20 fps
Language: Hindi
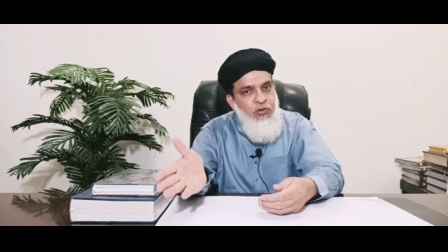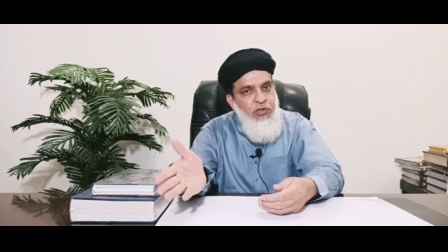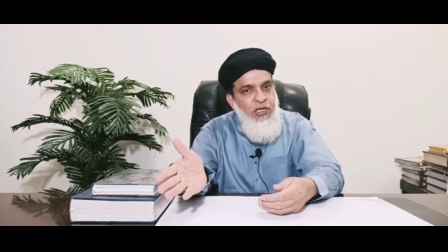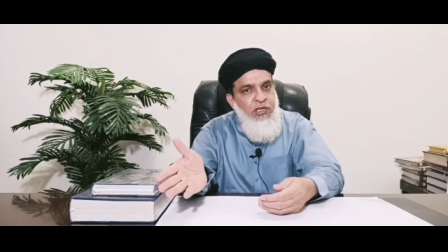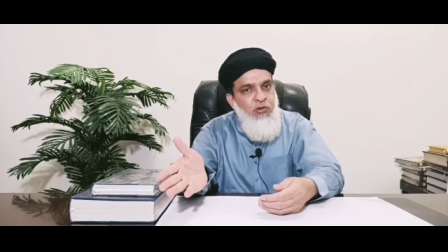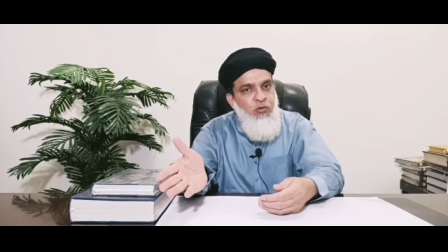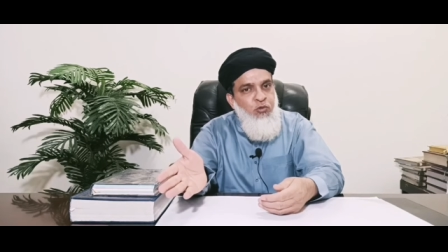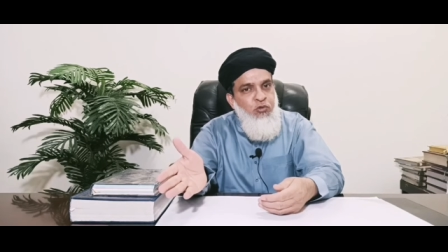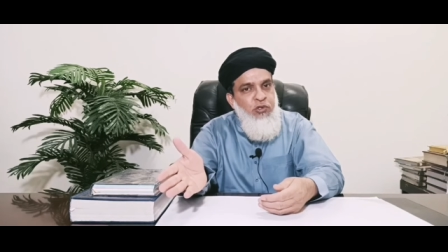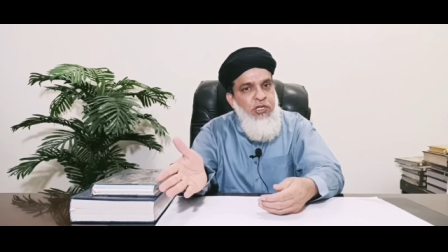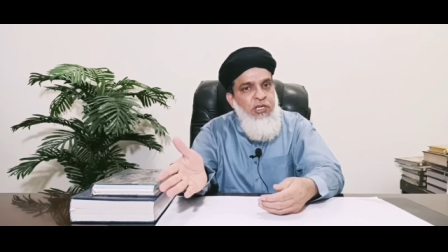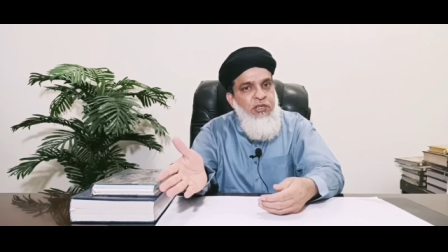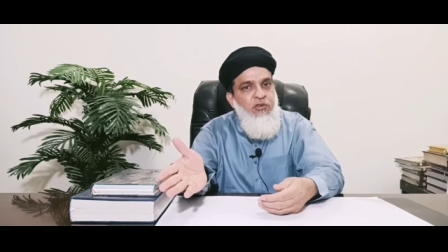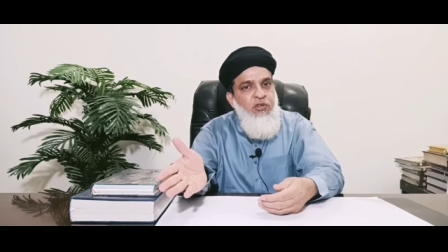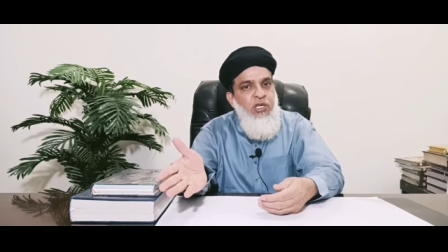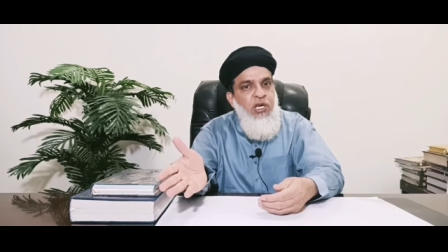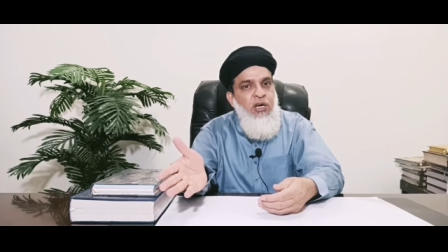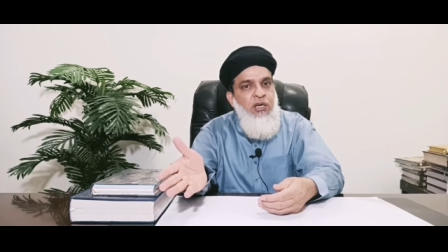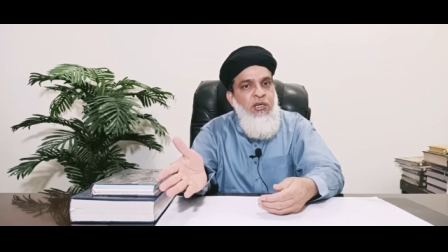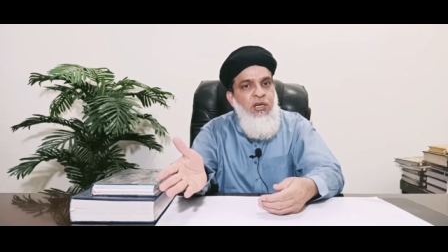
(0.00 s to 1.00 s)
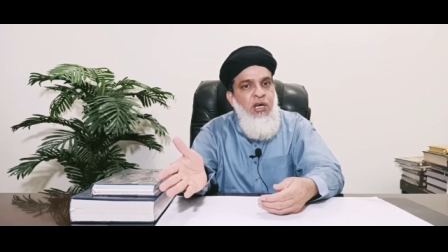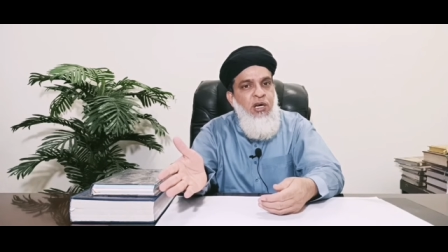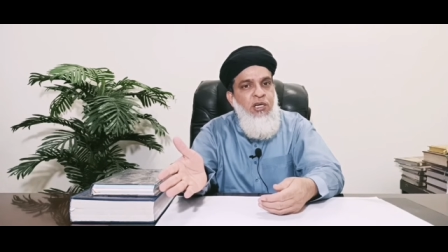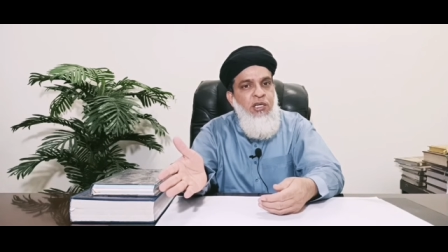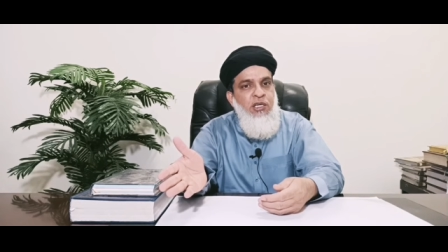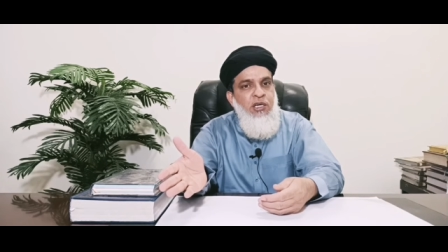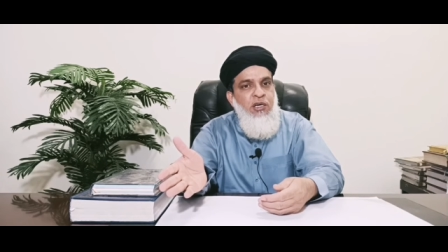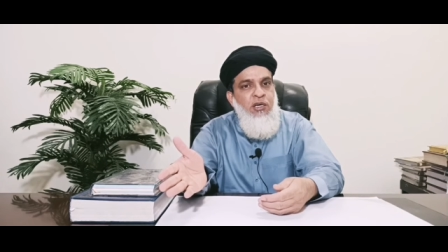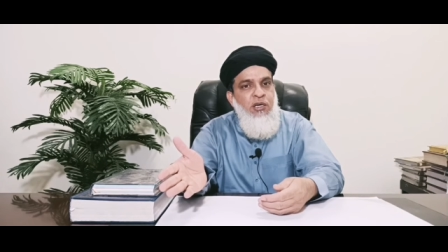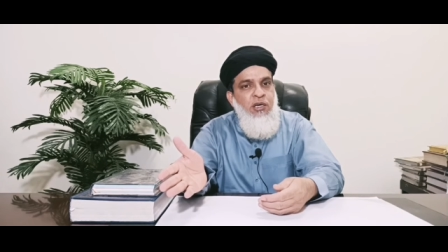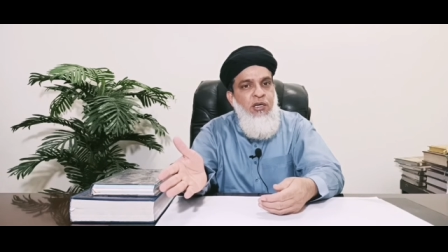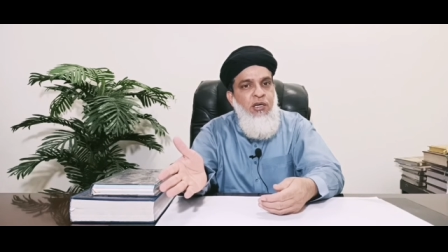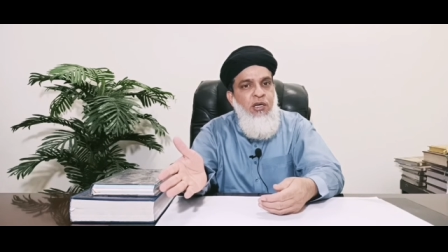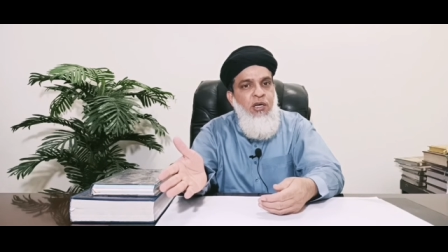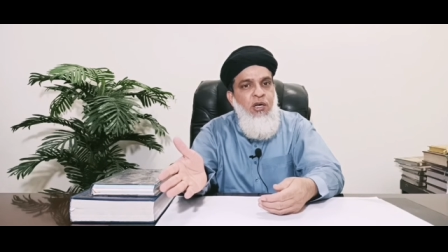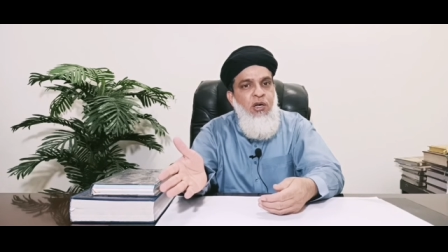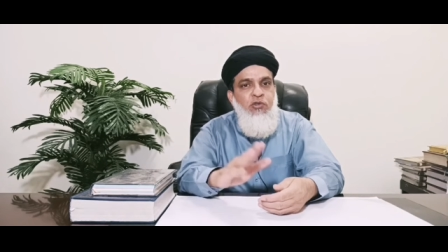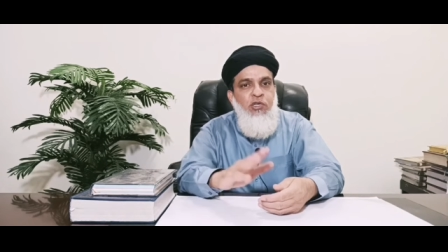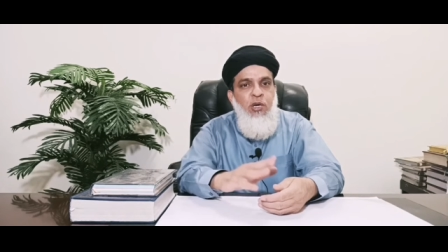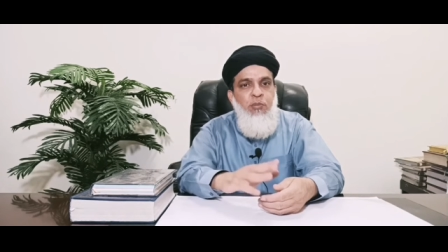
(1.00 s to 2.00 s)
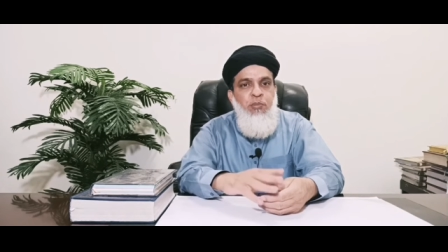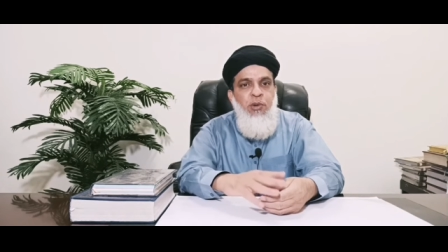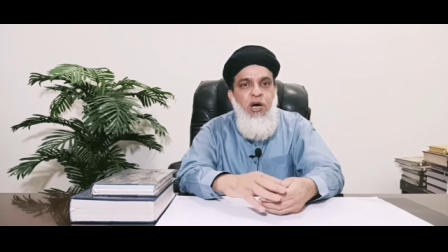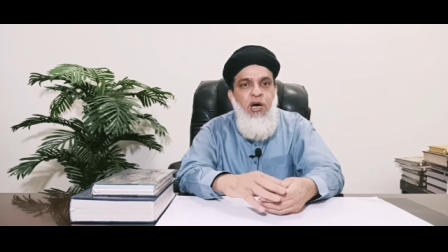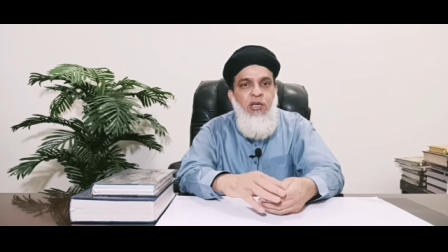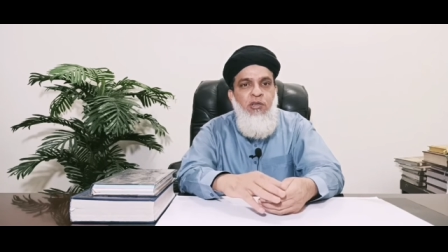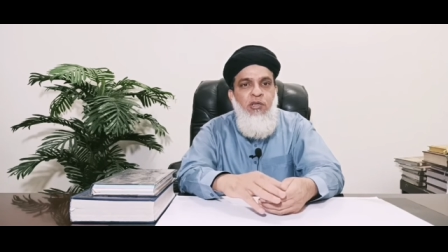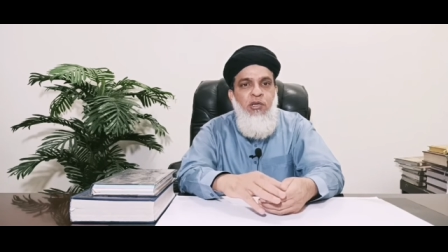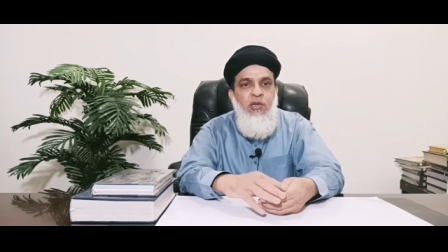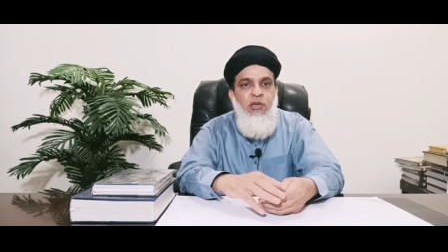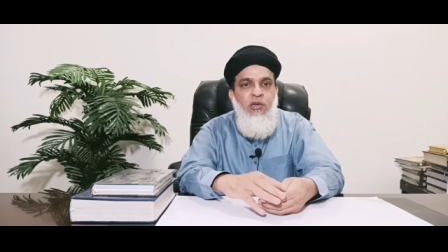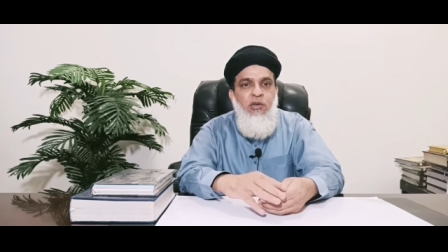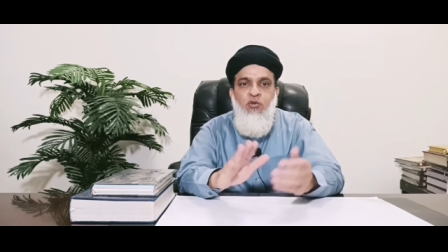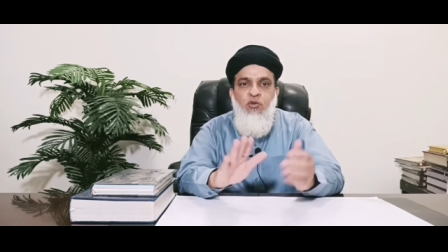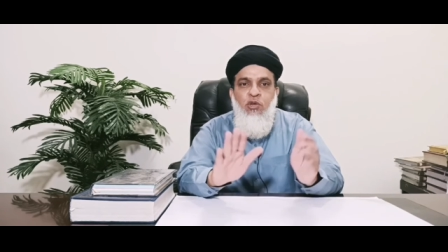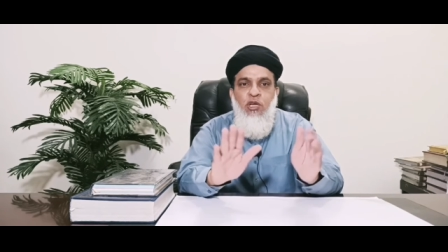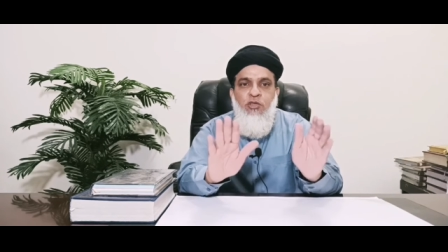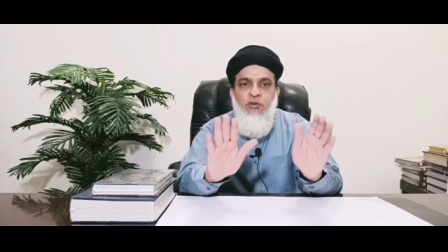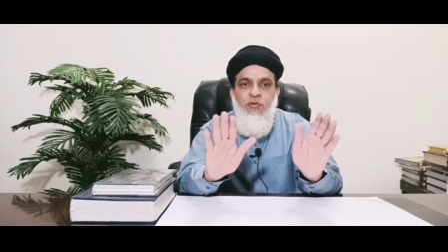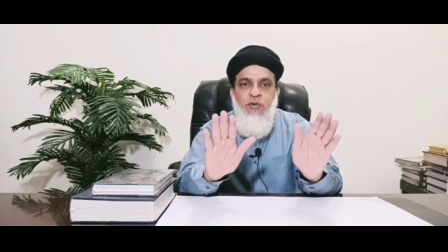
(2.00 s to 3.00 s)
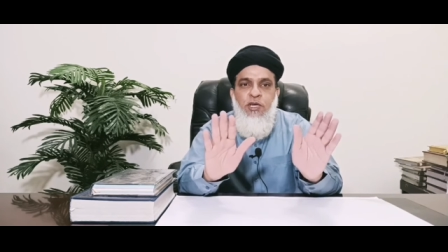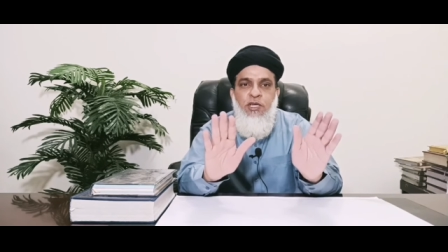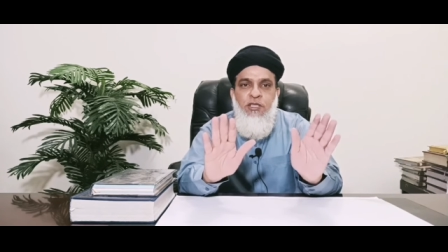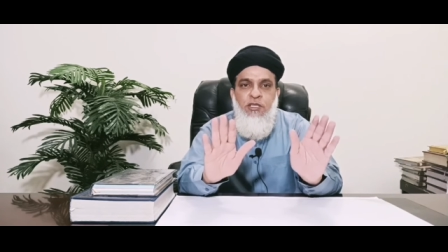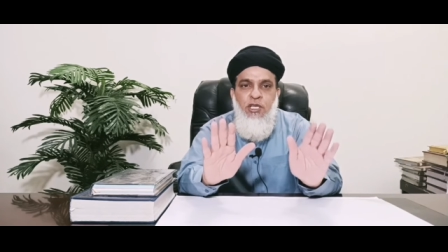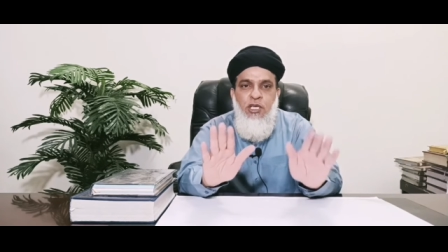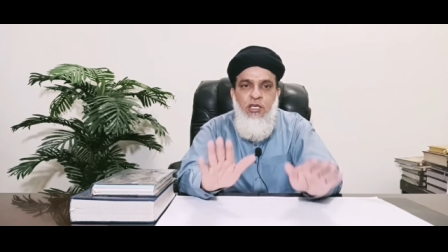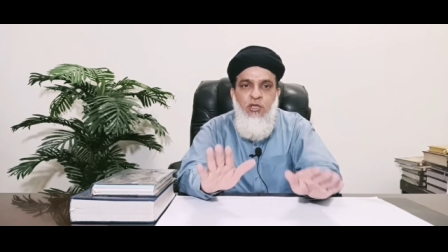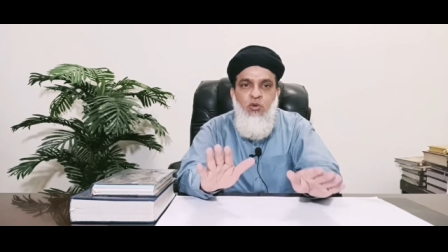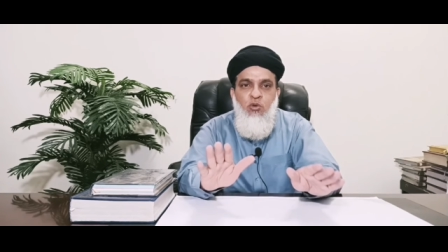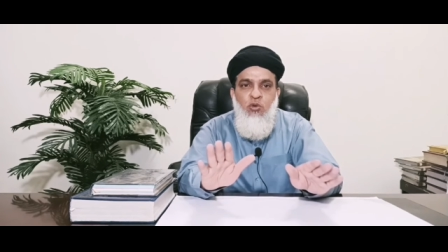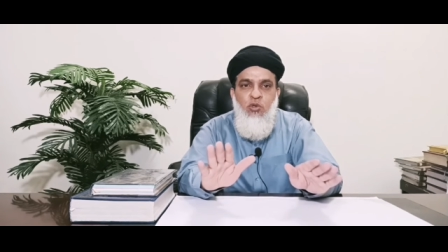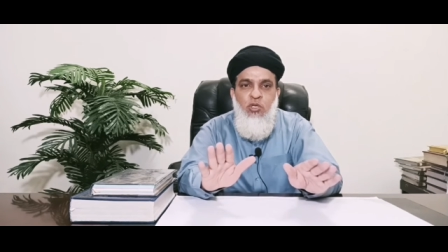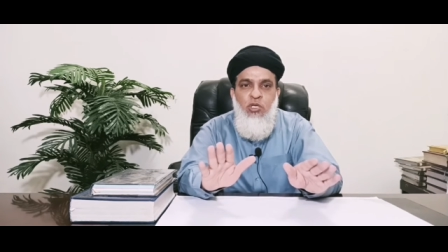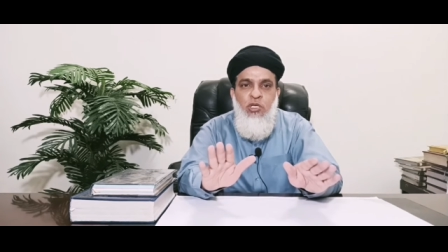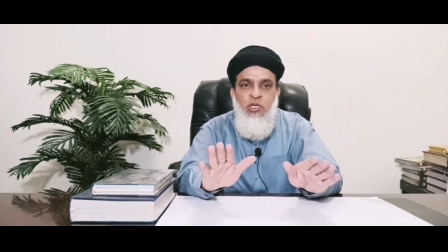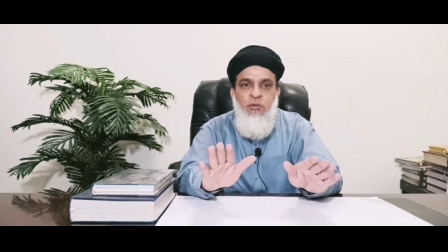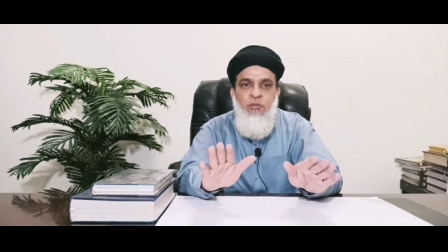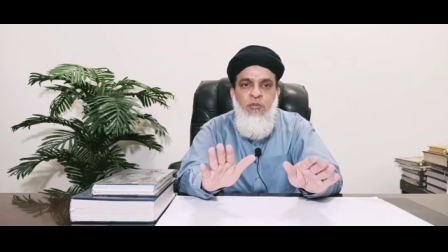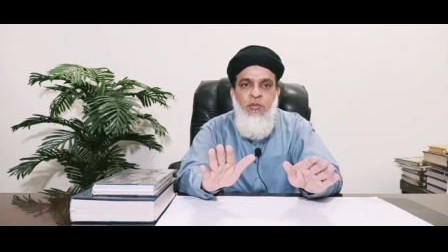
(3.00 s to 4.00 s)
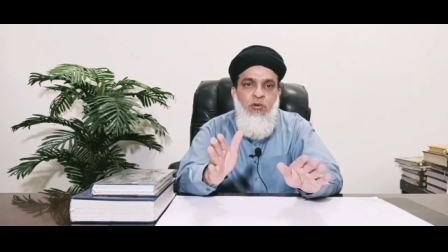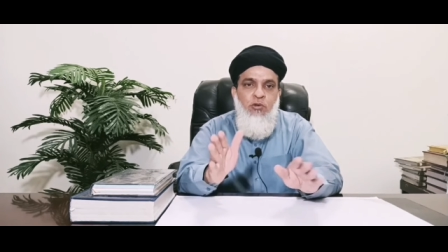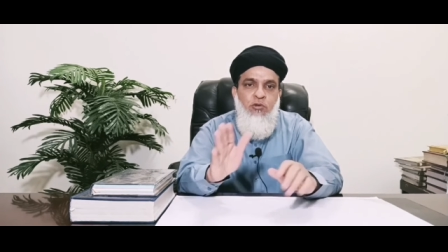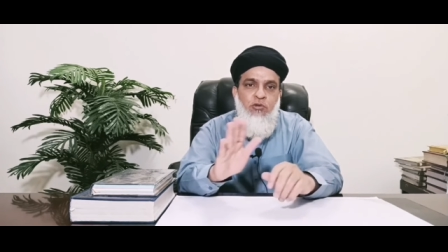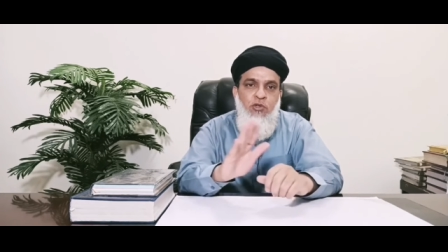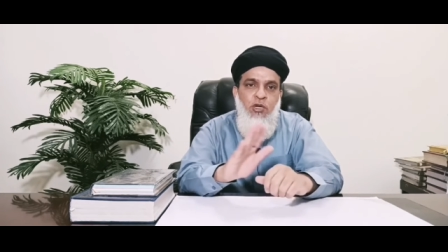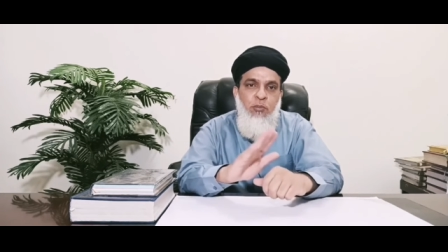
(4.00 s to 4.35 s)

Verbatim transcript: उसे उसने इख्तियार कर लिया है उसके बाद अगर सुलह सफाई नहीं होती वो